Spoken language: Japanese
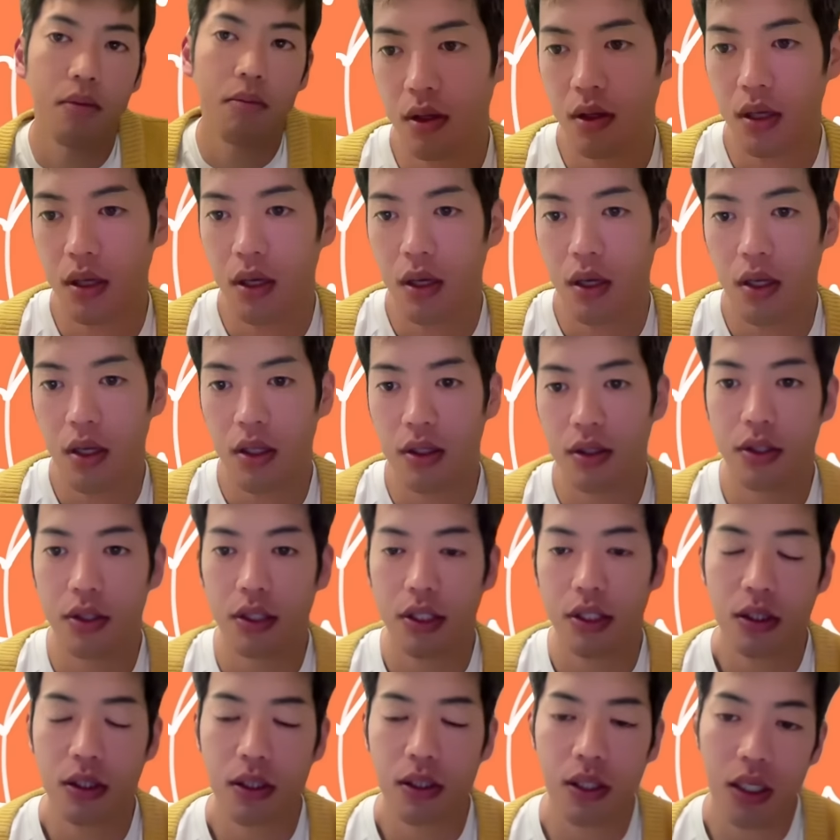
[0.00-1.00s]
で、
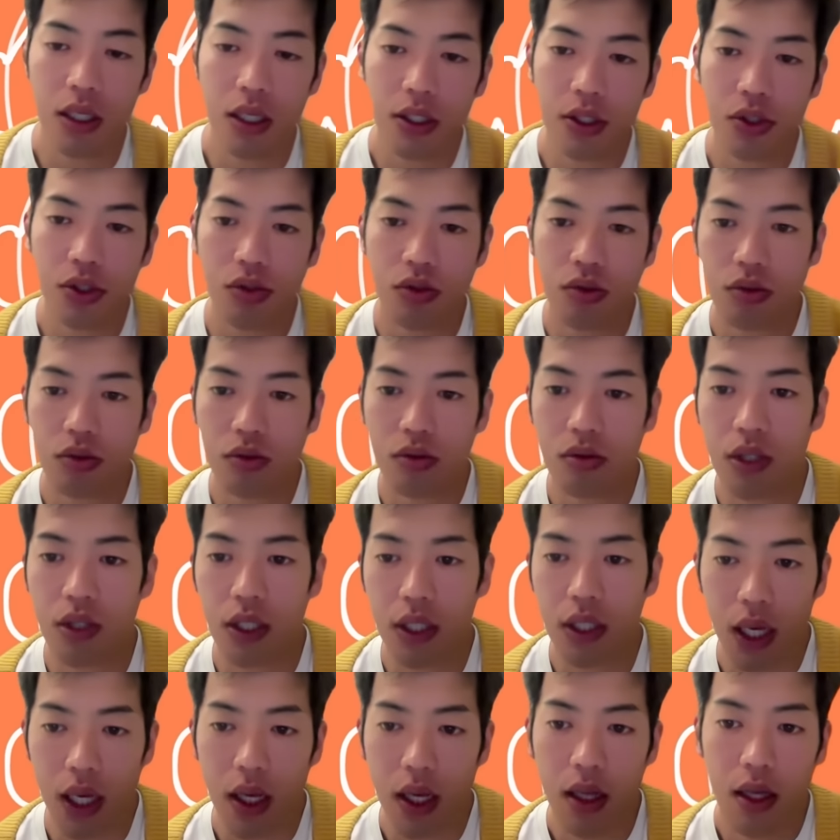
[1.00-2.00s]
実態上、こ
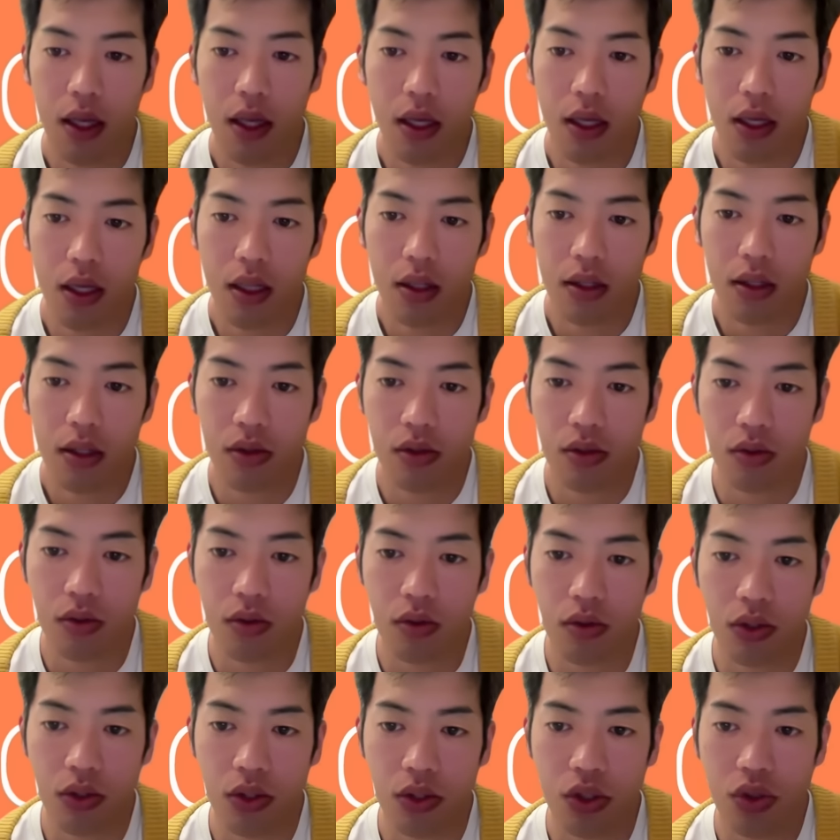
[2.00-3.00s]
れね、そ
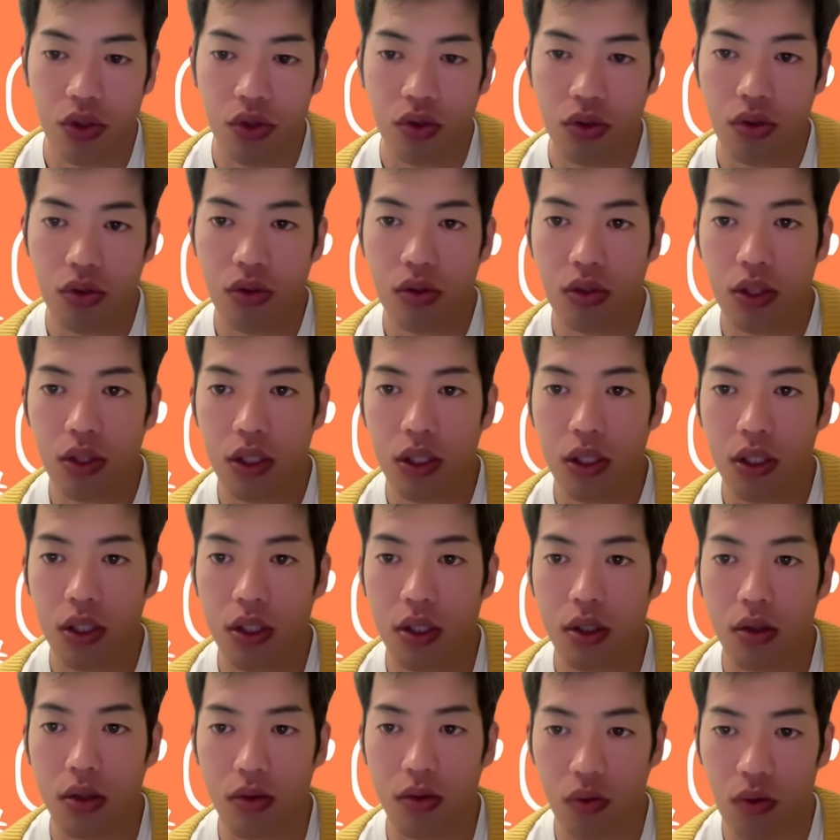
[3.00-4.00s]
の衆議
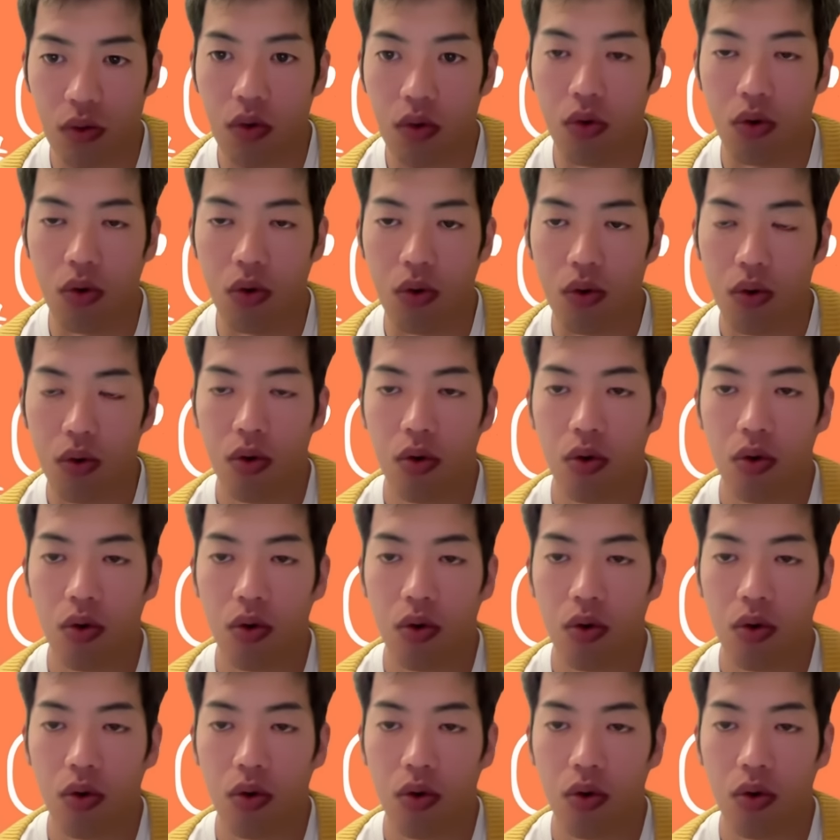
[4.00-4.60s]
院を